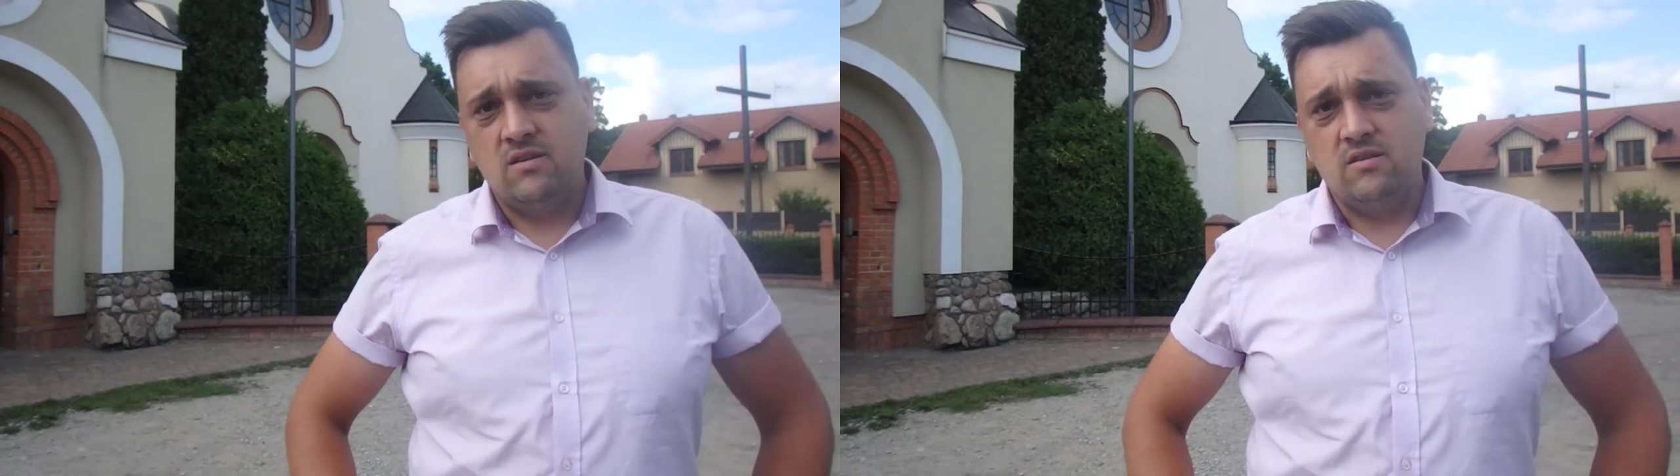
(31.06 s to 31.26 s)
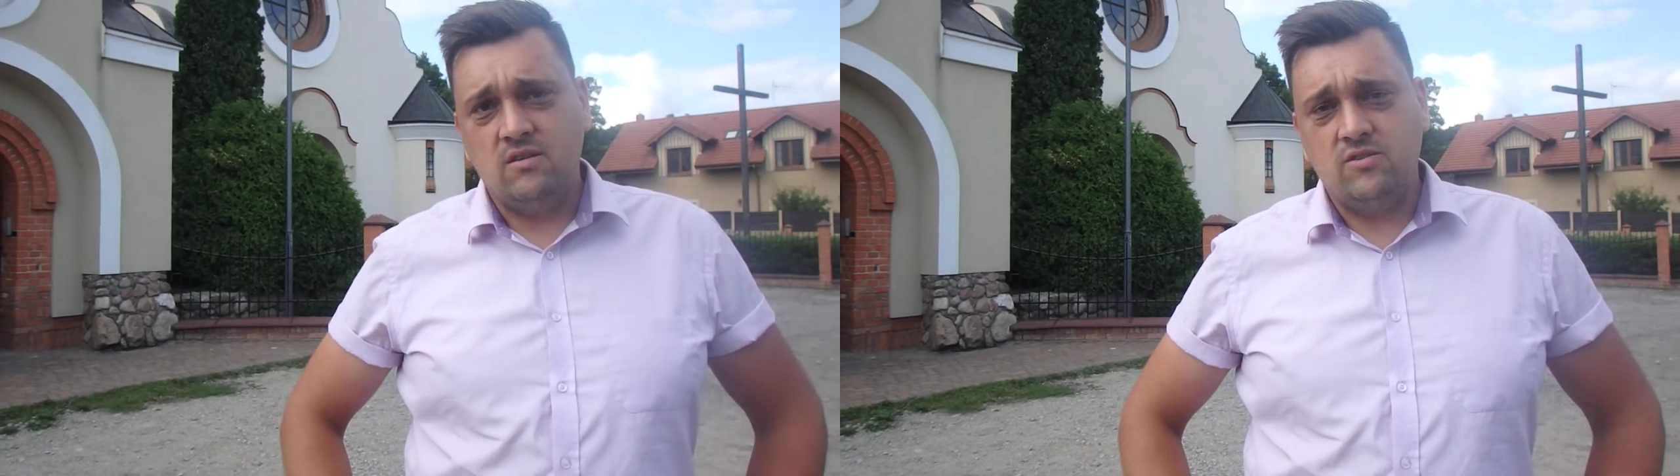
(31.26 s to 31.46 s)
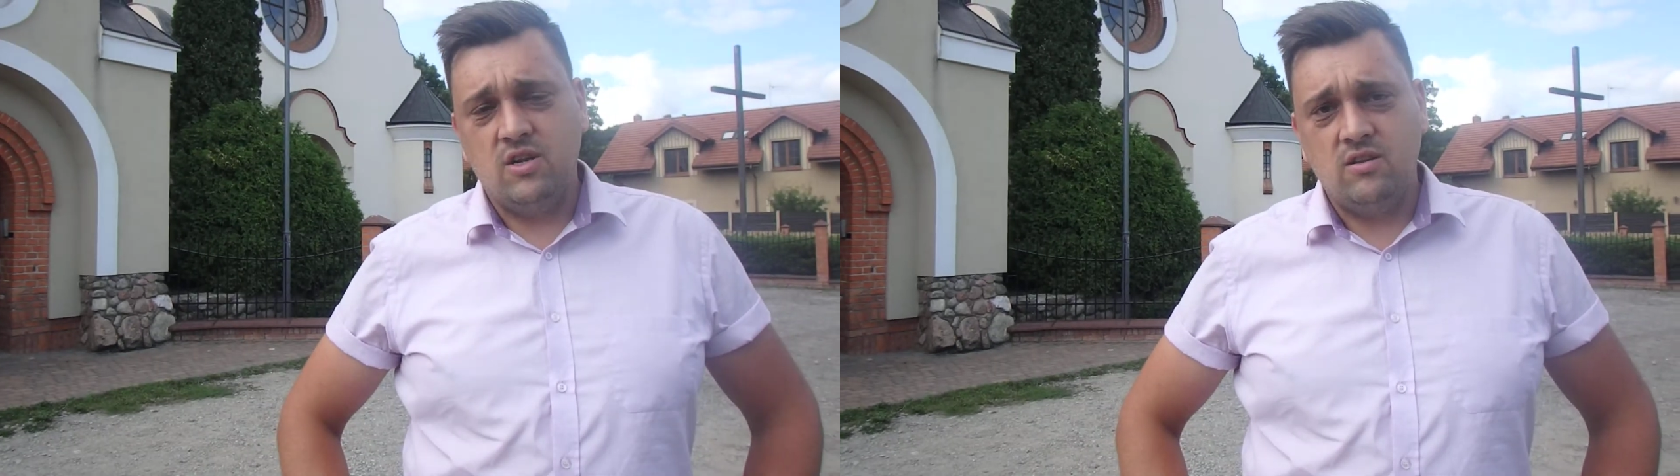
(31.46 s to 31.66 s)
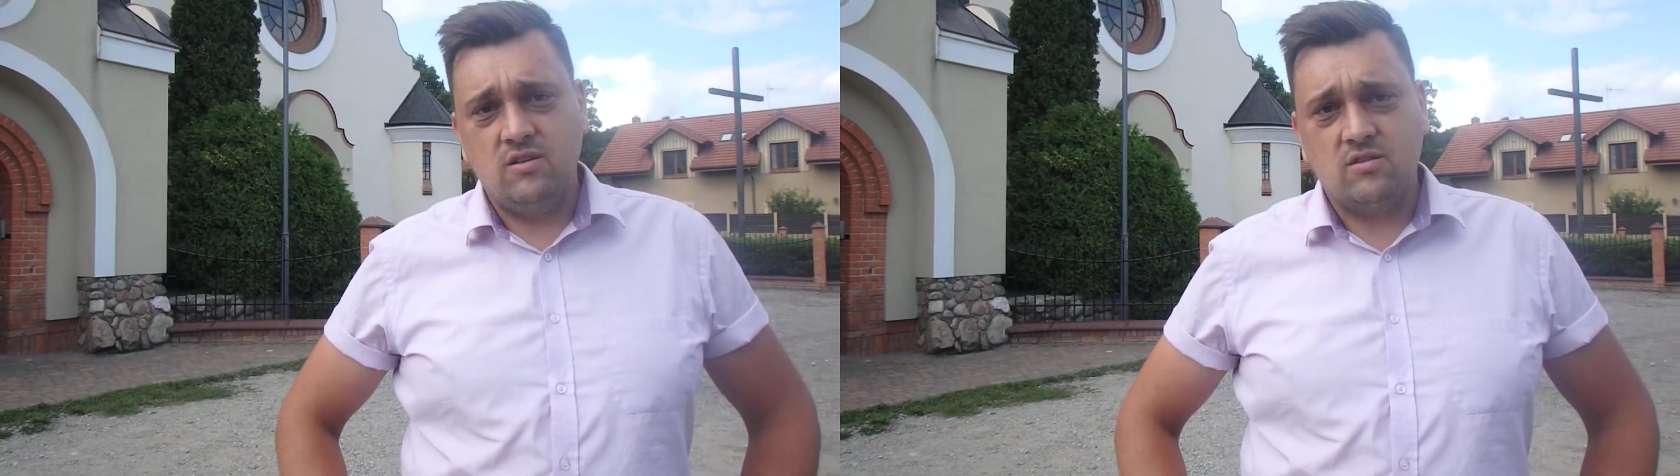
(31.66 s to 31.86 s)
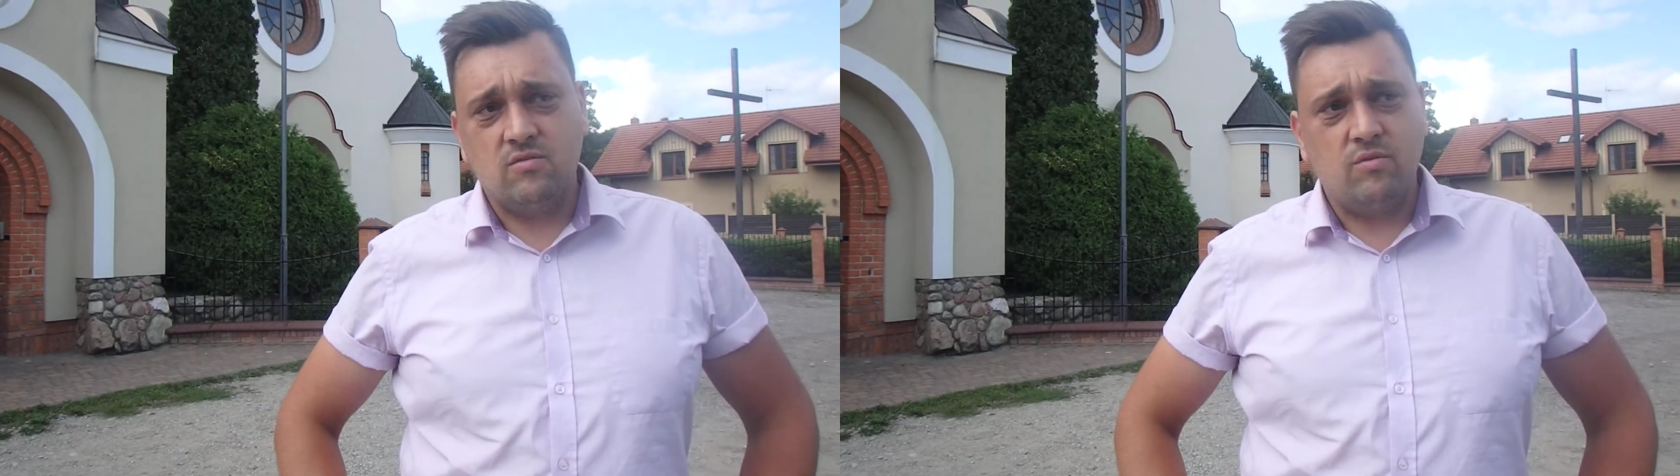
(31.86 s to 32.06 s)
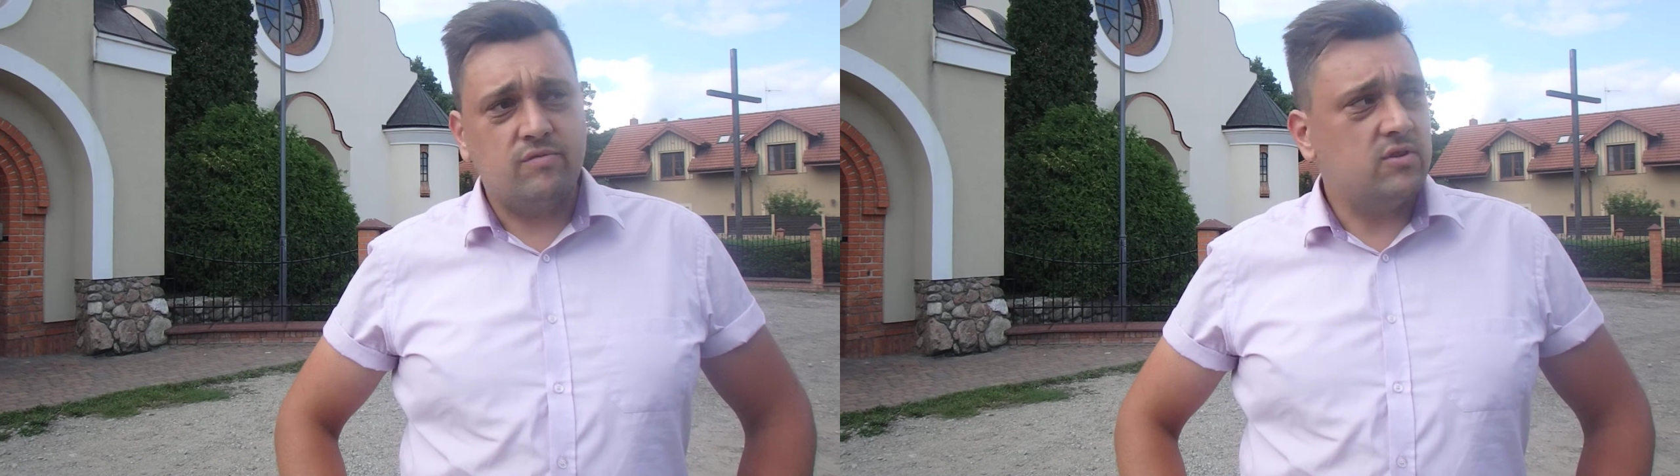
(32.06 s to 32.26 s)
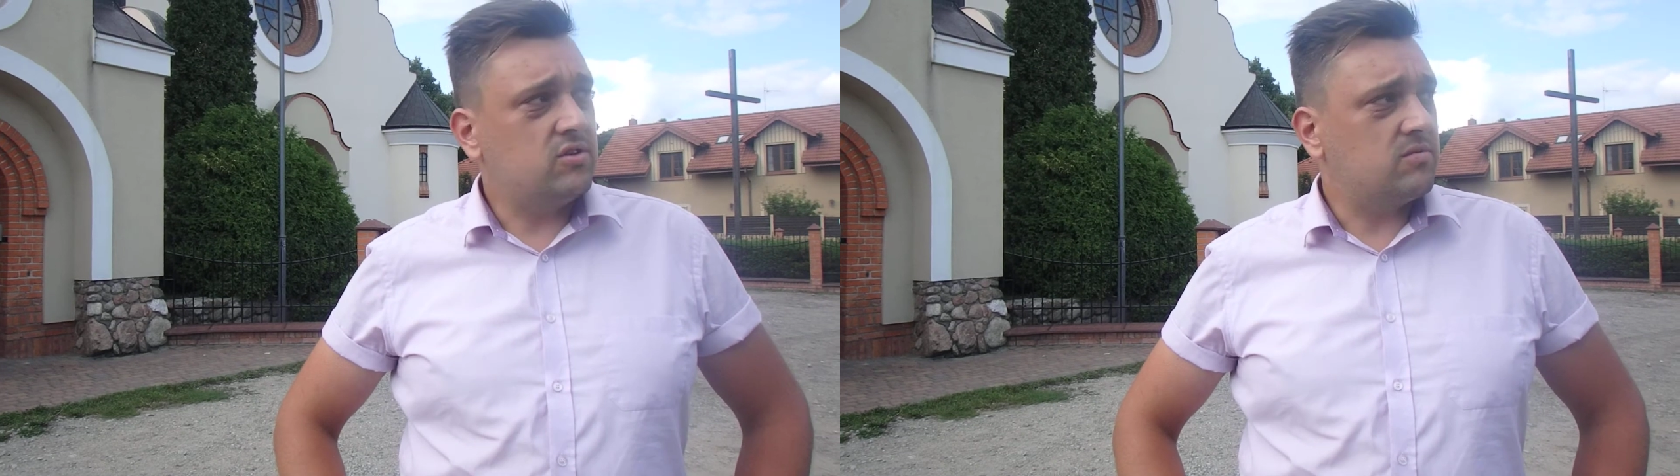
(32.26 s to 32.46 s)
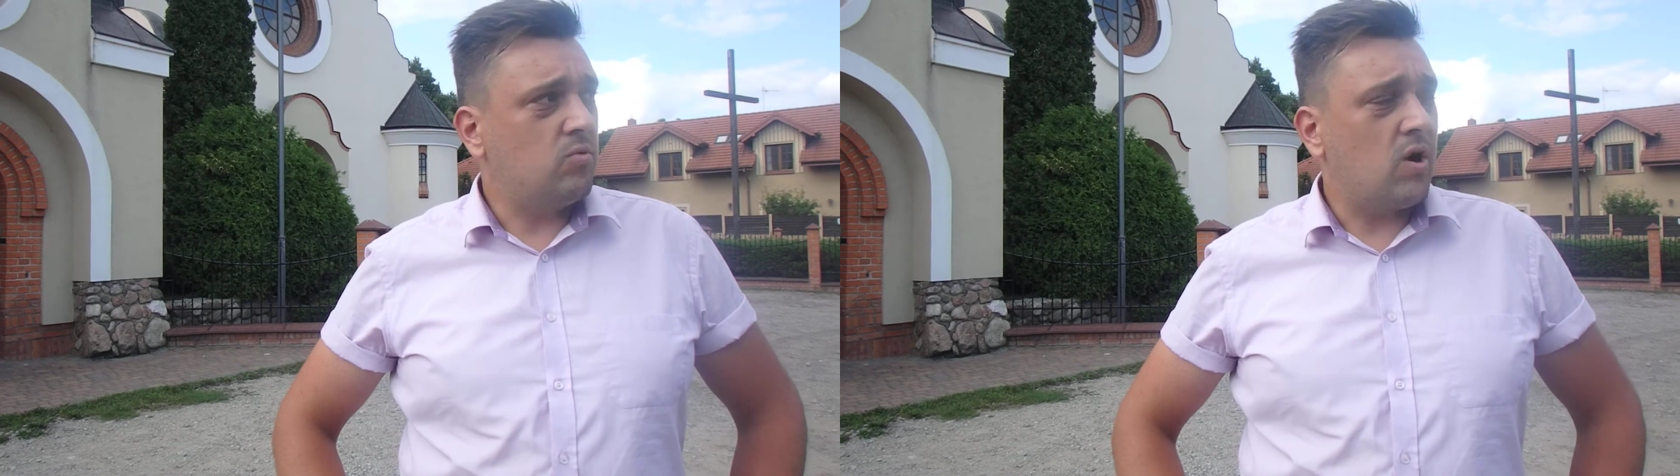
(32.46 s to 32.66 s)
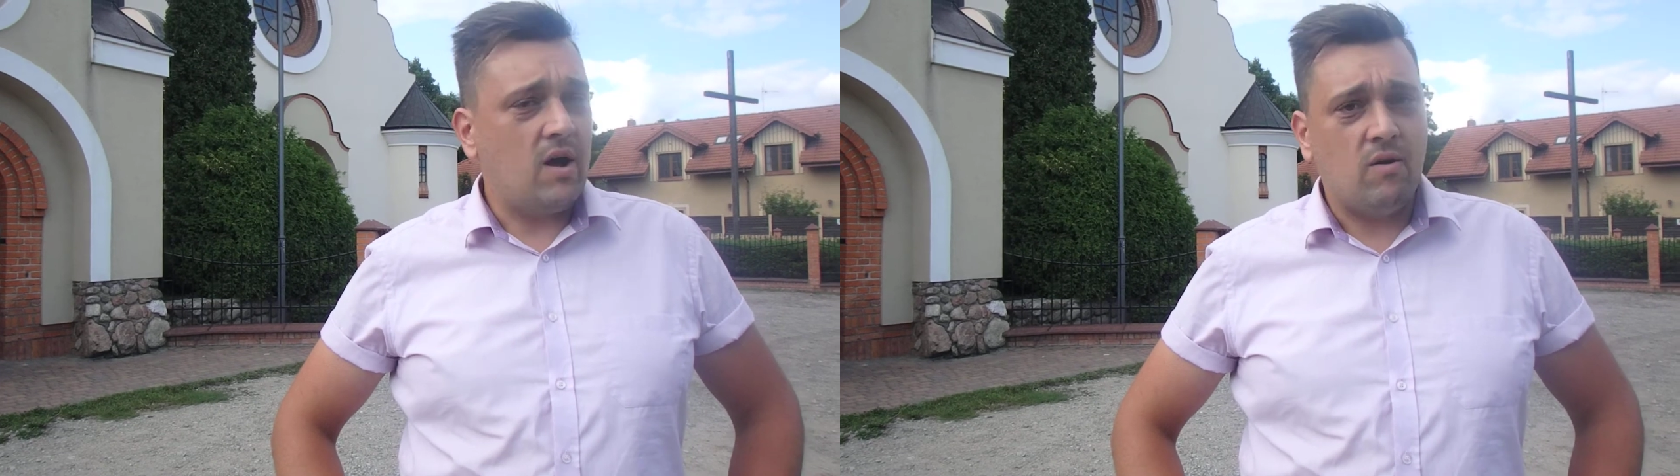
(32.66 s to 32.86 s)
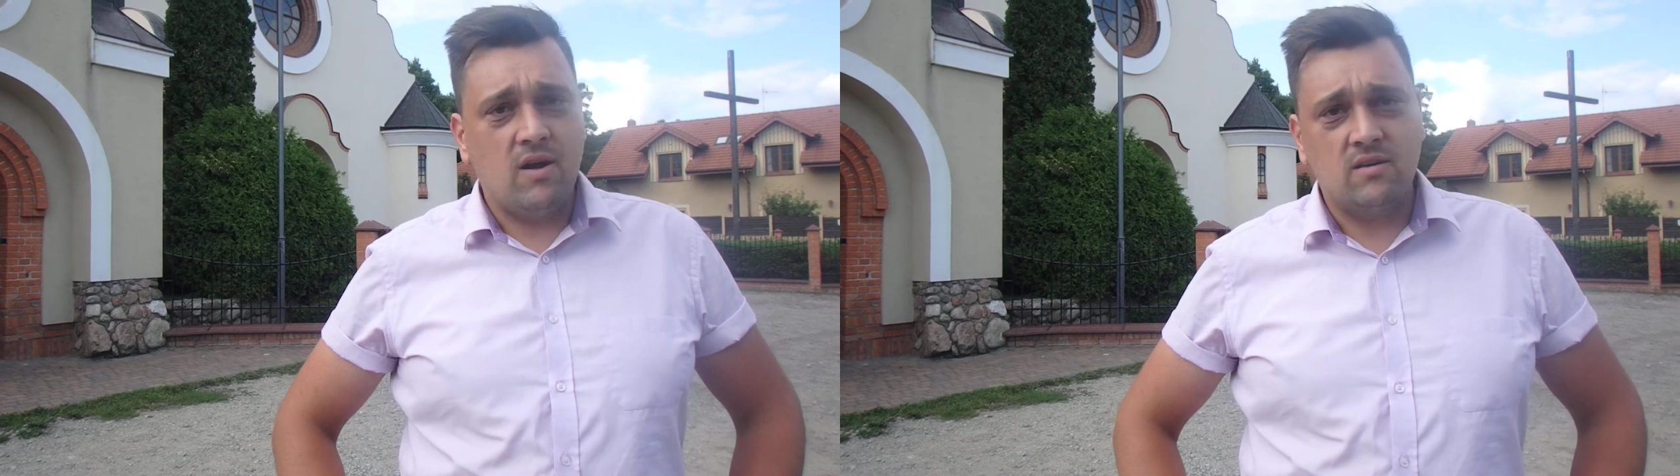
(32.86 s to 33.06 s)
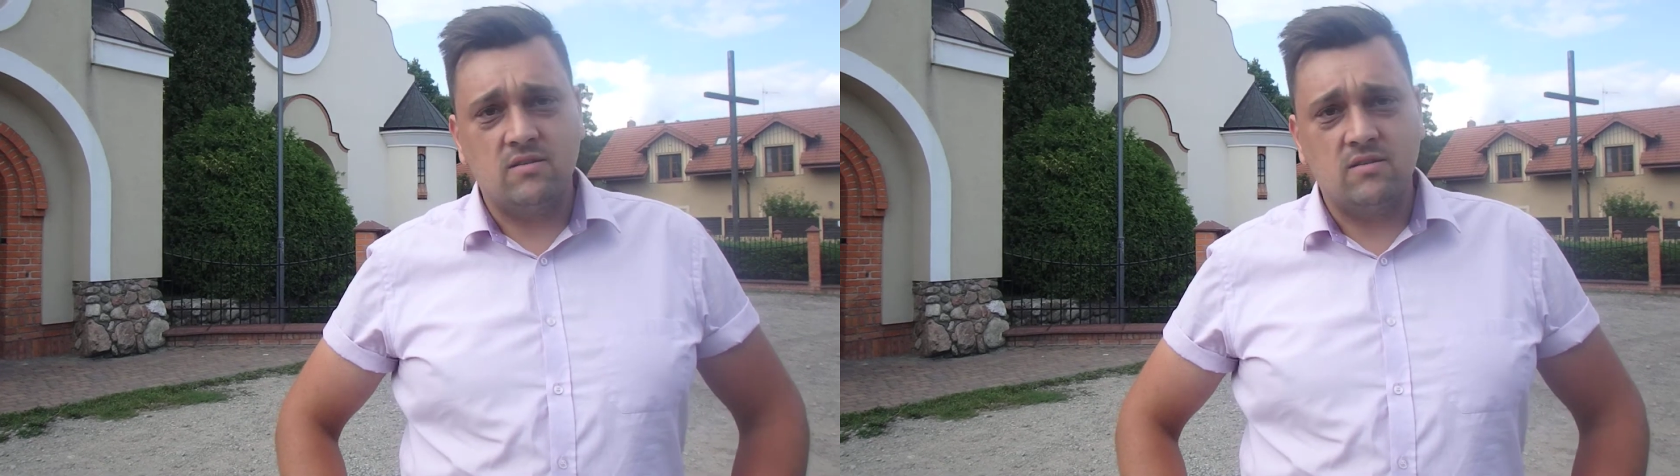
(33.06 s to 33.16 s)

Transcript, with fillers: e, dzielnicą również i Smukała,